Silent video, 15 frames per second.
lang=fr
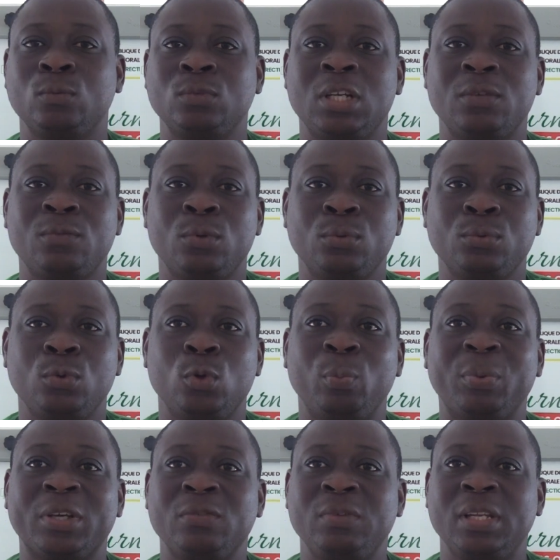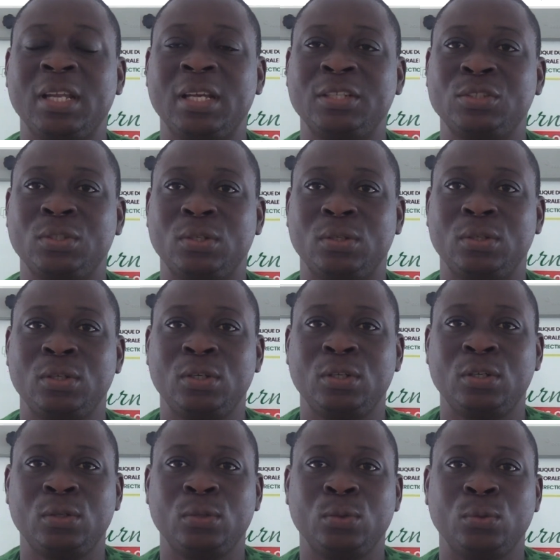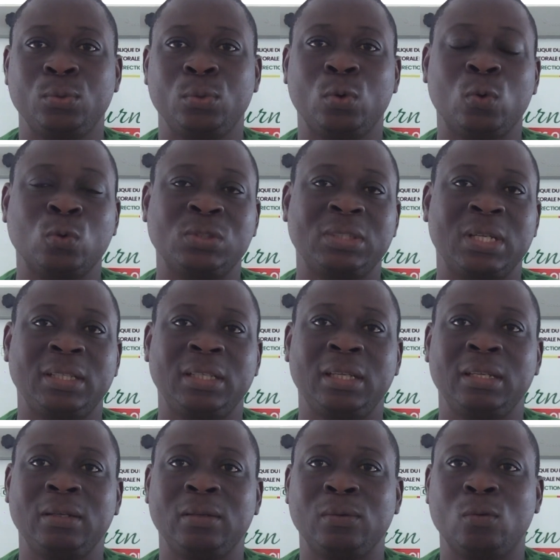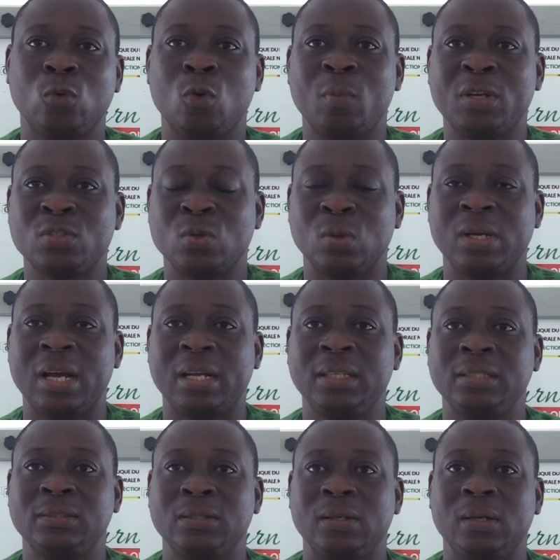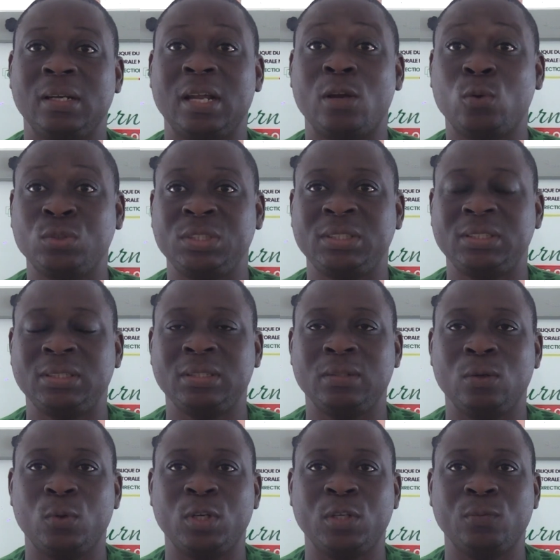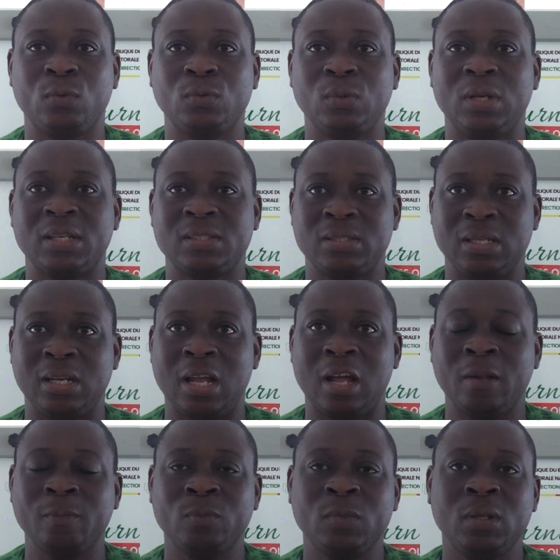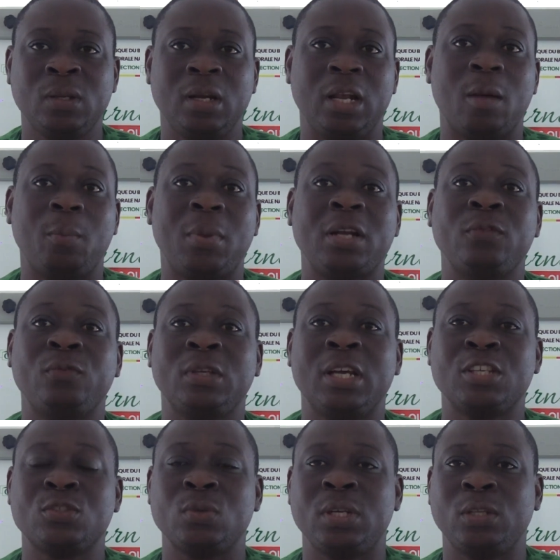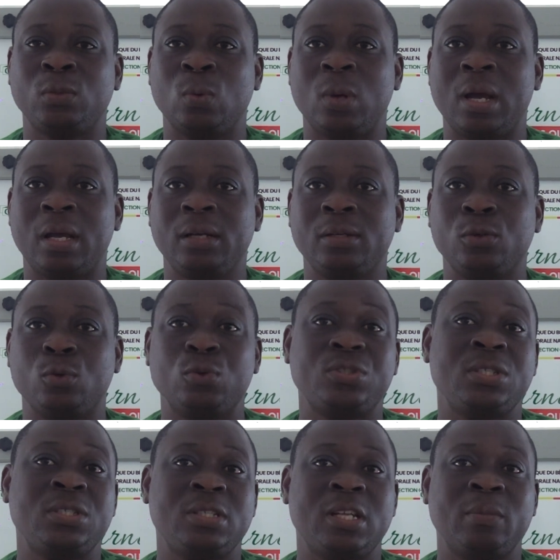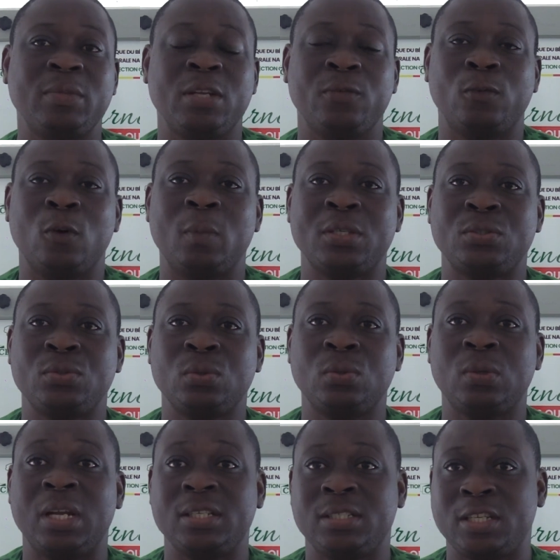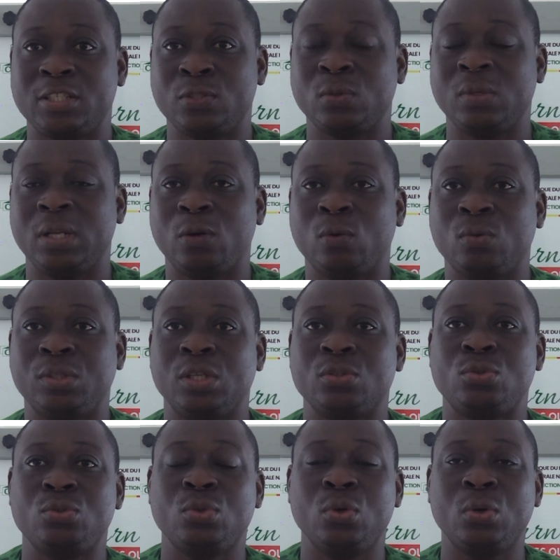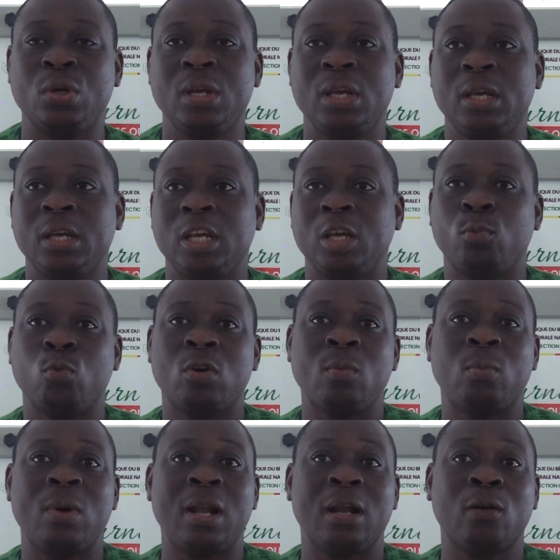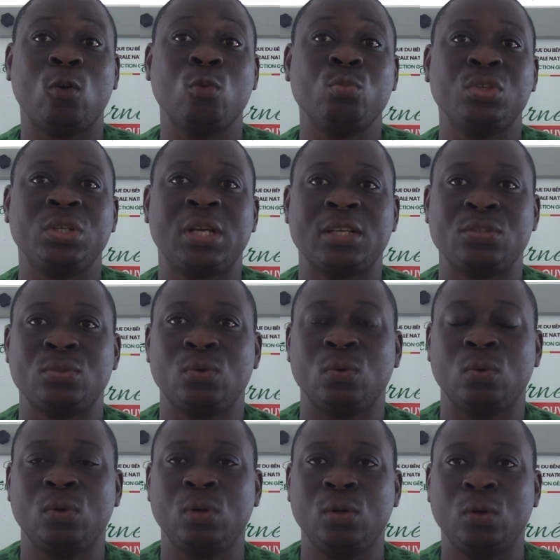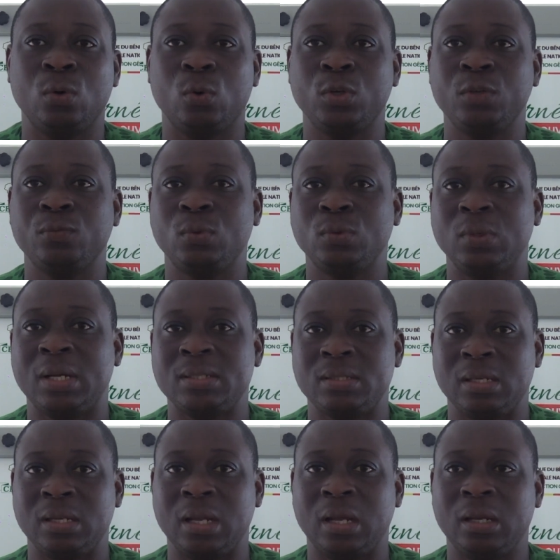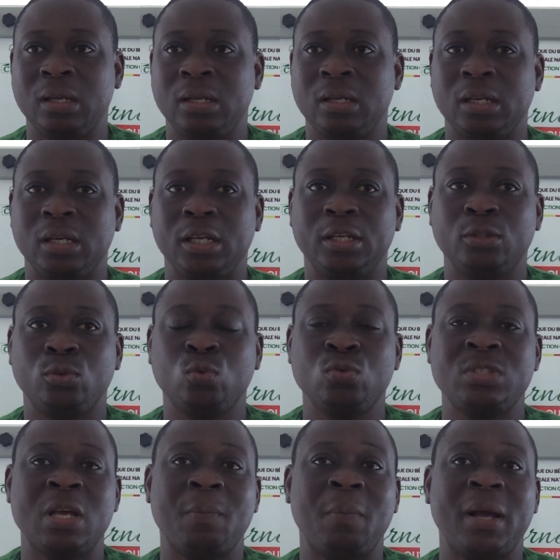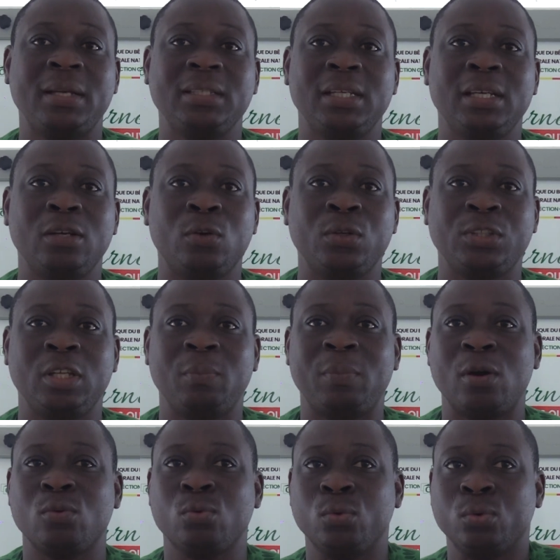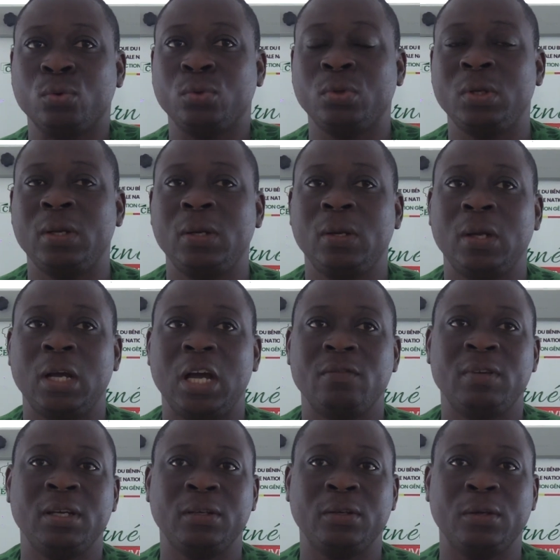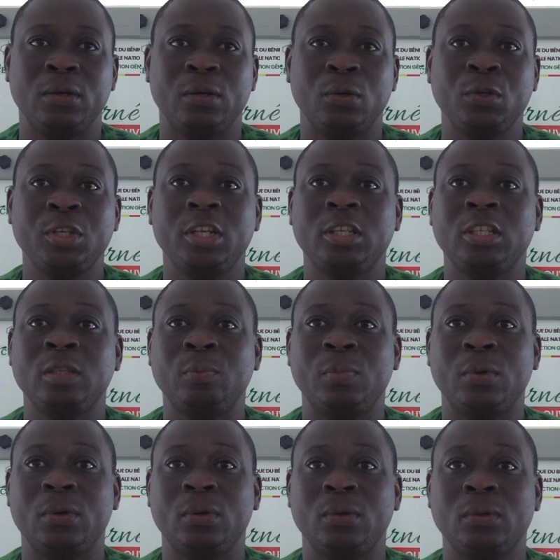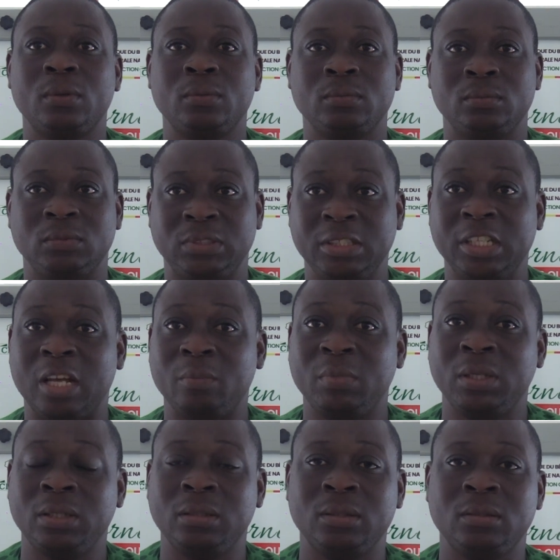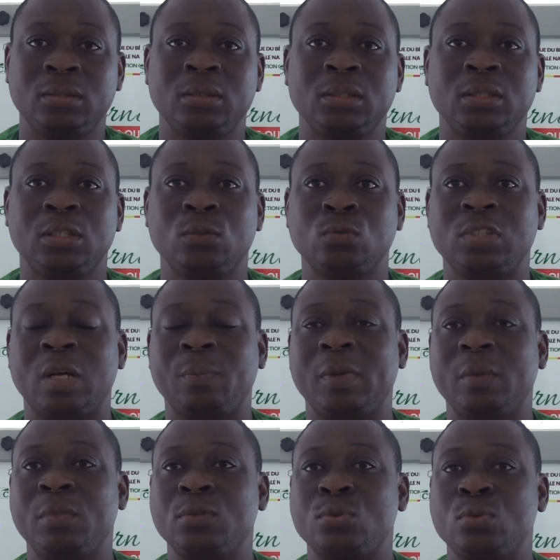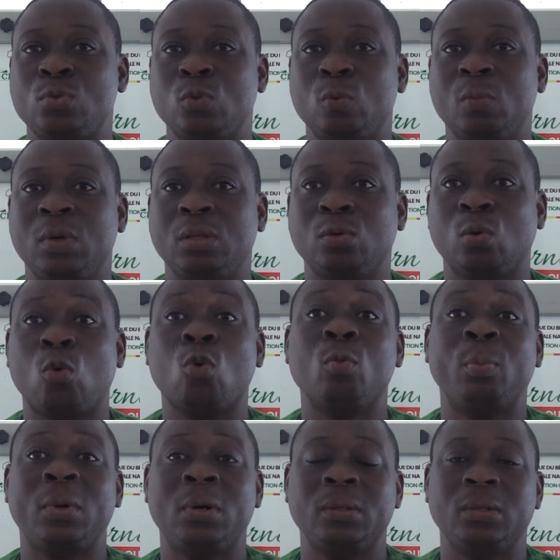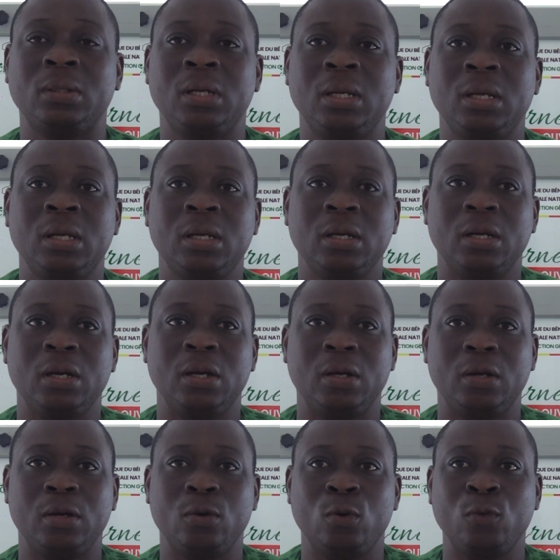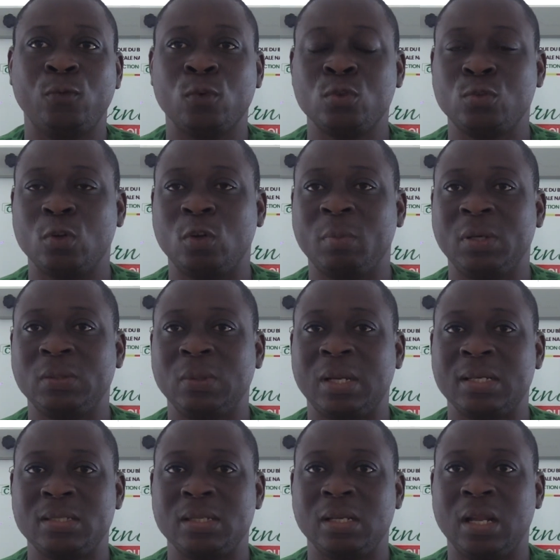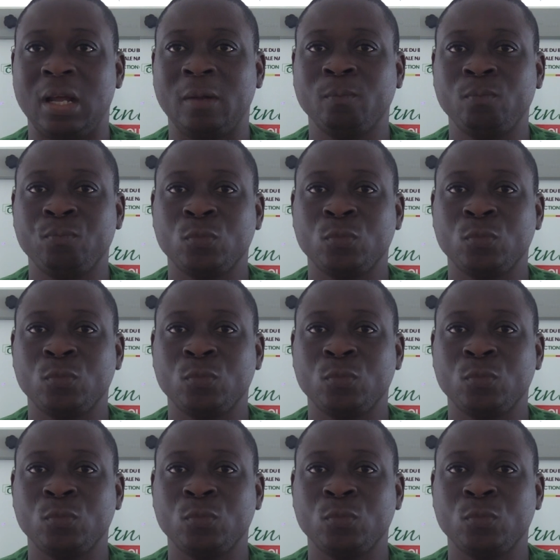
Nous avons eu le privilège de constater comment s'organise la logistique au niveau de la Sénat, la planification électorale, le système d'information, la gestion des contentieux et pourquoi pas la communication au niveau de la Sénat. Et tous ces paliers ont été parcourus avec euh, une équipe euh, dynamique qui nous a permis justement de comprendre euh, le fonctionnement de la Sénat.